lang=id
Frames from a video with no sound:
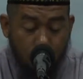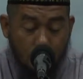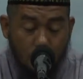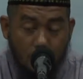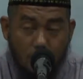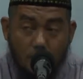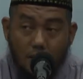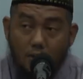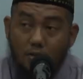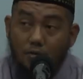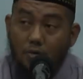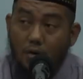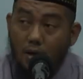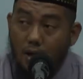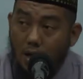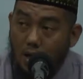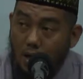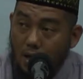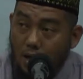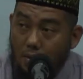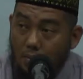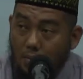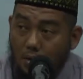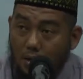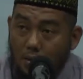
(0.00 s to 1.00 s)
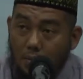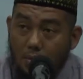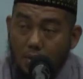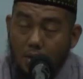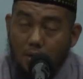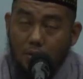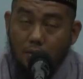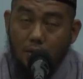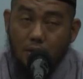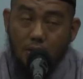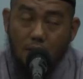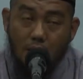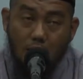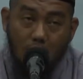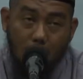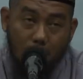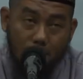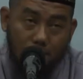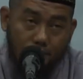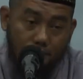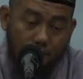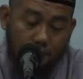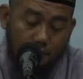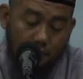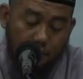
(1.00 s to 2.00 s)
Kaifala bagaimana tidak?
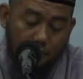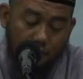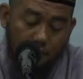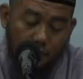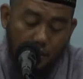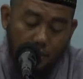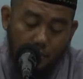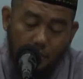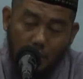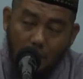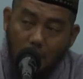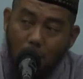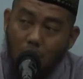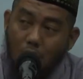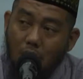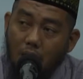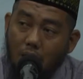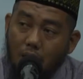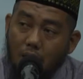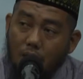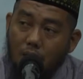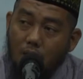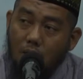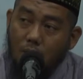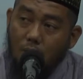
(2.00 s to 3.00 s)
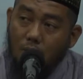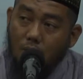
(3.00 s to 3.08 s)
Bagaimana kita tidak